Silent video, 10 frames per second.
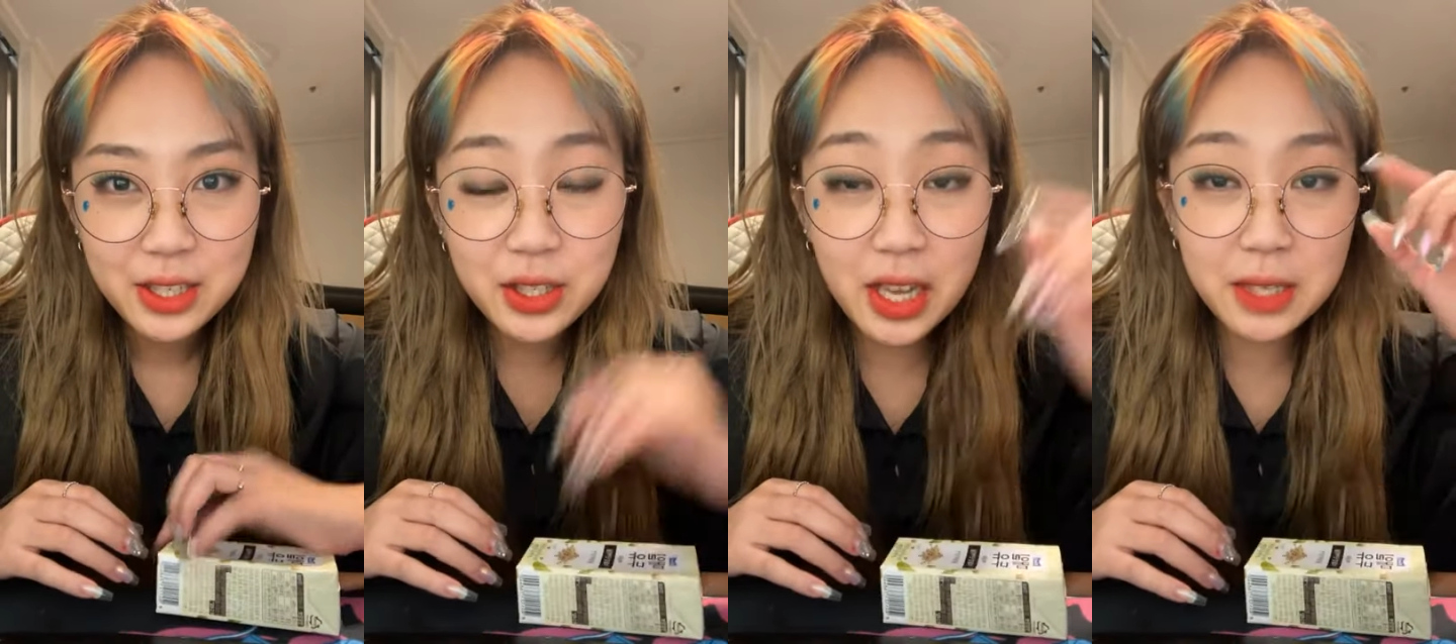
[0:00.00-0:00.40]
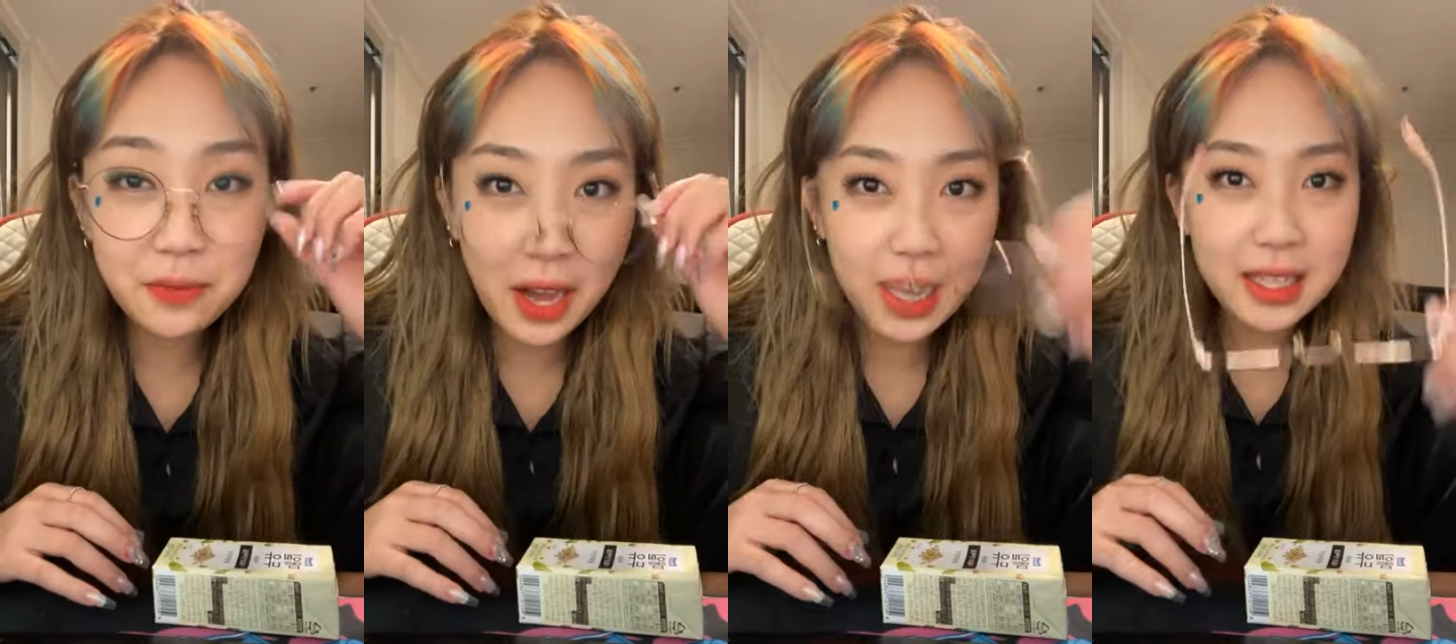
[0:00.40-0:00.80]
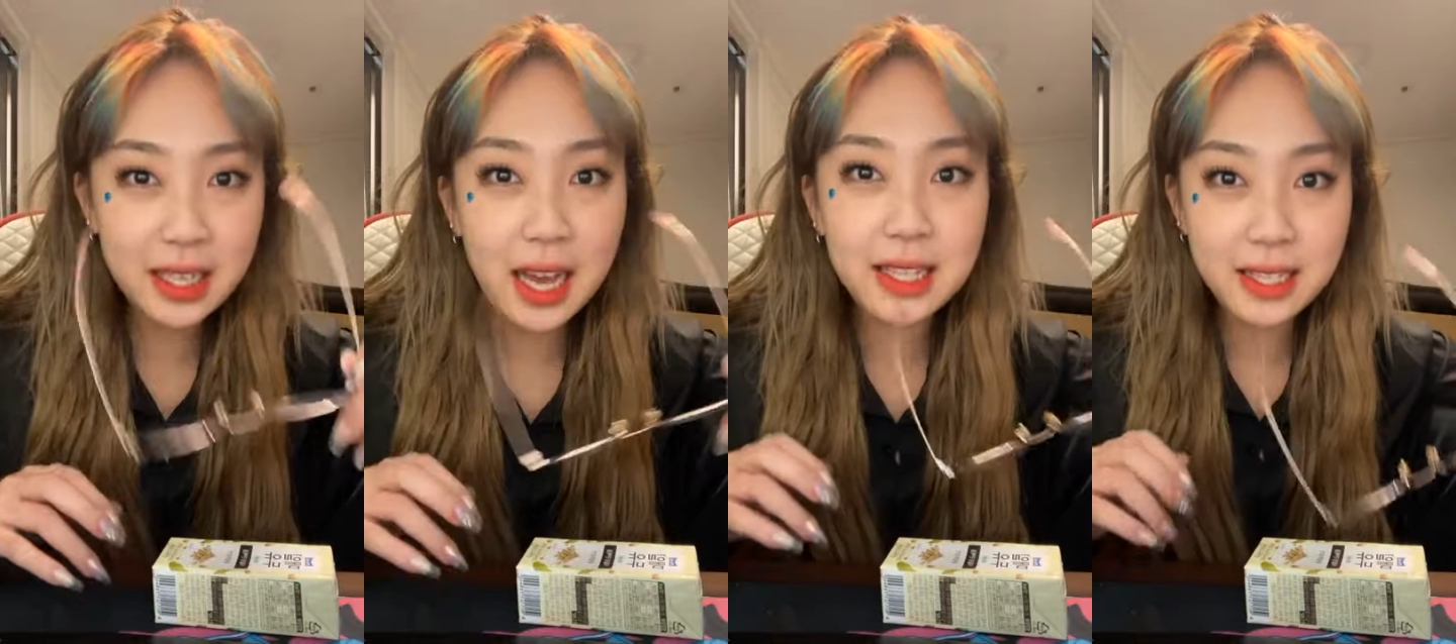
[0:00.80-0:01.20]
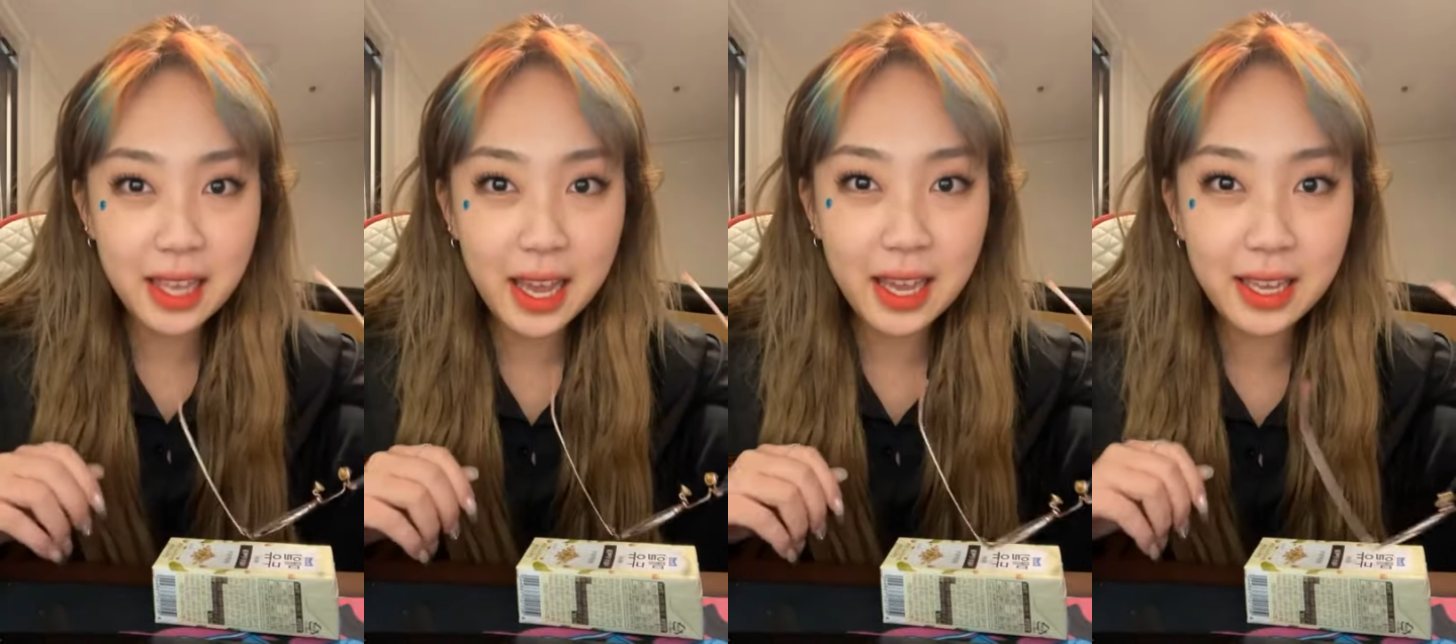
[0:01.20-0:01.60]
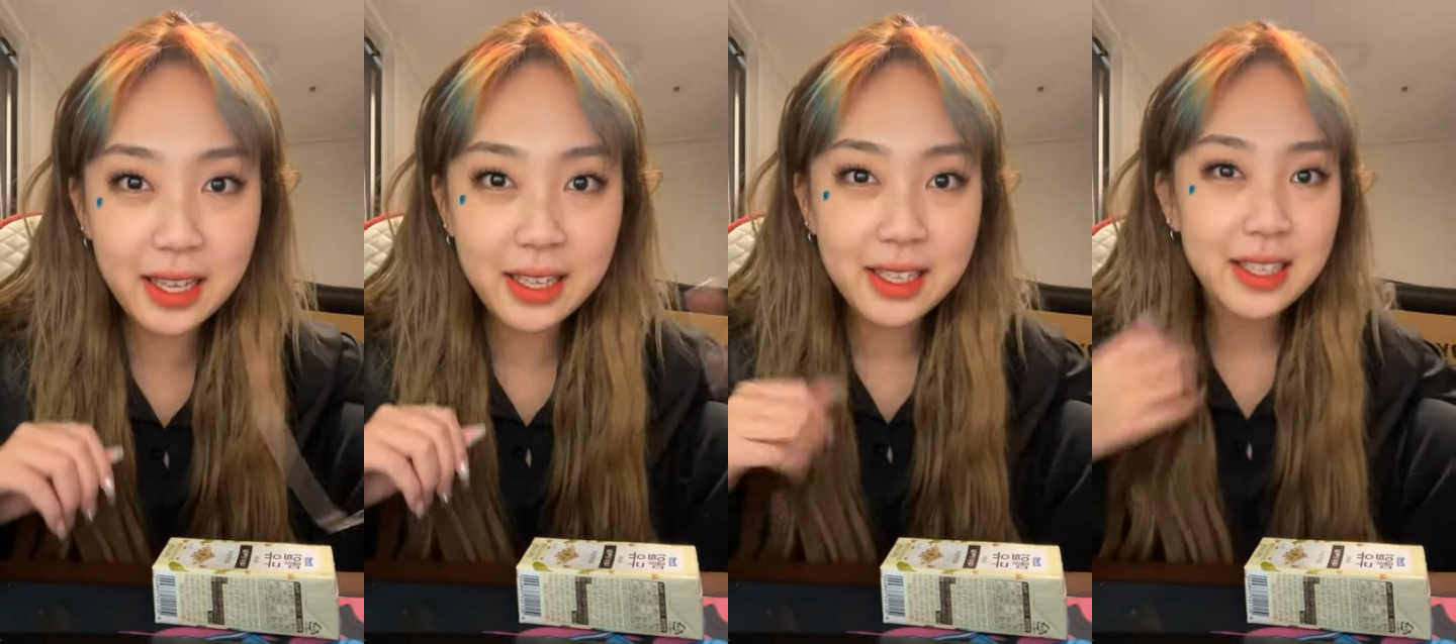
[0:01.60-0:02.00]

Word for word: Today's Valentine's Day.